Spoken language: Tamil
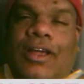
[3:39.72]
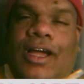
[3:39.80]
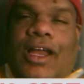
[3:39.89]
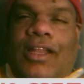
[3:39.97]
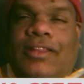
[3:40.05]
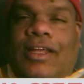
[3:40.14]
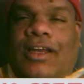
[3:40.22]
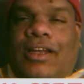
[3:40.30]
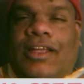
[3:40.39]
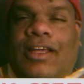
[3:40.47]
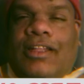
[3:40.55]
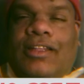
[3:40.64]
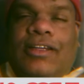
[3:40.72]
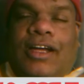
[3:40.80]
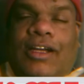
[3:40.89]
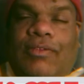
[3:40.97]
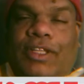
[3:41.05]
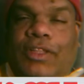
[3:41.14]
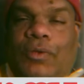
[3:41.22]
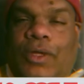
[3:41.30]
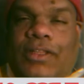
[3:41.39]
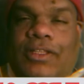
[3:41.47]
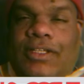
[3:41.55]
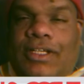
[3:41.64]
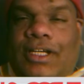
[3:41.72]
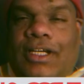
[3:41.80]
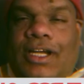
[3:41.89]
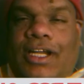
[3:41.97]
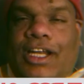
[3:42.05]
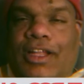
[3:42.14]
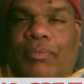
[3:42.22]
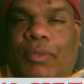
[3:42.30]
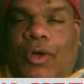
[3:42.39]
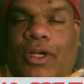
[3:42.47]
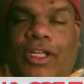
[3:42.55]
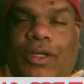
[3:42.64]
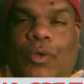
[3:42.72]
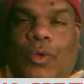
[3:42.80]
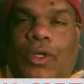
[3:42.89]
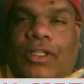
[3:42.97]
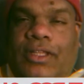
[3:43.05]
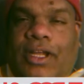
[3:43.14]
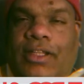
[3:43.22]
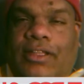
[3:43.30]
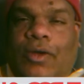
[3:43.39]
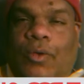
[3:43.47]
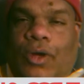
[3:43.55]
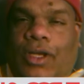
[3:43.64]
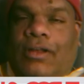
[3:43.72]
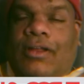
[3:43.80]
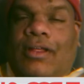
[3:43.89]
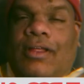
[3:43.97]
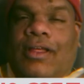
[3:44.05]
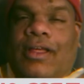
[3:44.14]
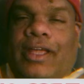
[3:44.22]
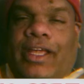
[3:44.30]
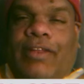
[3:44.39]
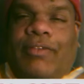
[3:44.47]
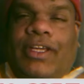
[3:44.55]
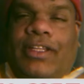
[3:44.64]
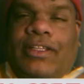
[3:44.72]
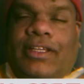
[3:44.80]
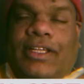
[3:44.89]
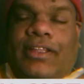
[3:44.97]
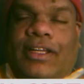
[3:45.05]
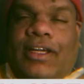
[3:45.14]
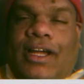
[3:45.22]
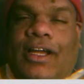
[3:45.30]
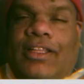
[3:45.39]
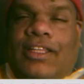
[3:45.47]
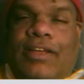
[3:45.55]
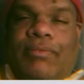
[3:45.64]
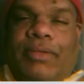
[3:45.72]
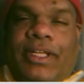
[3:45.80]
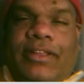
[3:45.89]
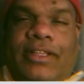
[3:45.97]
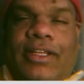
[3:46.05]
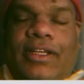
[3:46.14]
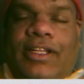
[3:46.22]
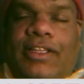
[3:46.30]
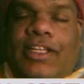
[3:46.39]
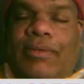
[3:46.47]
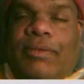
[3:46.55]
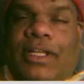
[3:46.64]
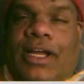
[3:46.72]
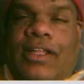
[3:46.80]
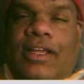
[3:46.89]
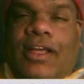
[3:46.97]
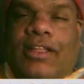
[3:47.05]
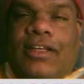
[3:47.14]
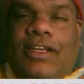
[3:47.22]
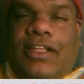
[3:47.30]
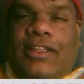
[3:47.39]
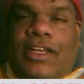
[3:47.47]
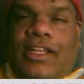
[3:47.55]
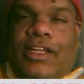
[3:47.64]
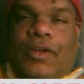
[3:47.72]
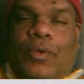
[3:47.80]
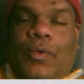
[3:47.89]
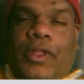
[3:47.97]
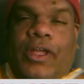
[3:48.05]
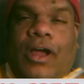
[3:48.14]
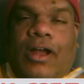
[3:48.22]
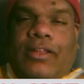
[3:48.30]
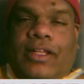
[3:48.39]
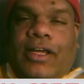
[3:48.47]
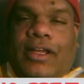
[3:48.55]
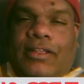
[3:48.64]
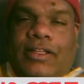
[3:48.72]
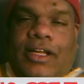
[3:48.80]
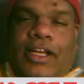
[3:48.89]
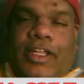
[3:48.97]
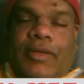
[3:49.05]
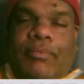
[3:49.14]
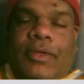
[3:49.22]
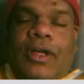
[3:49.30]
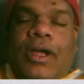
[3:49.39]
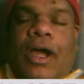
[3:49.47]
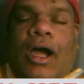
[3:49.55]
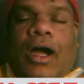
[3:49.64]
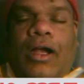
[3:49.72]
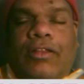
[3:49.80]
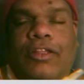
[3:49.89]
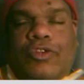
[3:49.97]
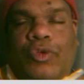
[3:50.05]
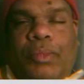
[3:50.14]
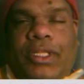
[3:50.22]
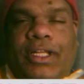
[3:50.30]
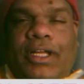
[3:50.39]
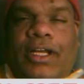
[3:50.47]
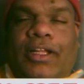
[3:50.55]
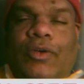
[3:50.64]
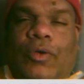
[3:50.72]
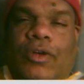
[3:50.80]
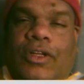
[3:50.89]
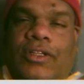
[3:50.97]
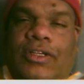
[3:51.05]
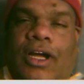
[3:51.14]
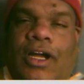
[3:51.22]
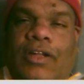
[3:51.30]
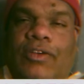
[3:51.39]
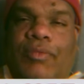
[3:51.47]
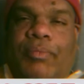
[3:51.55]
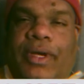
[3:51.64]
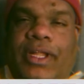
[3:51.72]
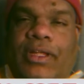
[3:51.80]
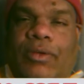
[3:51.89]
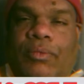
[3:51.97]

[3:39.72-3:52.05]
காலத்தால் அழியாதது அணுவை துளைத்து ஏழ்கடலை புகட்டி குறுகத் தரித்த குரல் எனவே இது எந்த காலத்திலும் எந்த இடத்திலும் இது அழியாது நிலைத்து நிற்கக்கூடிய ஆழ்ந்த கருத்துக்களையும் ஆழ்ந்த சொற்பதங்களையும் கொன்றது அணு எப்படி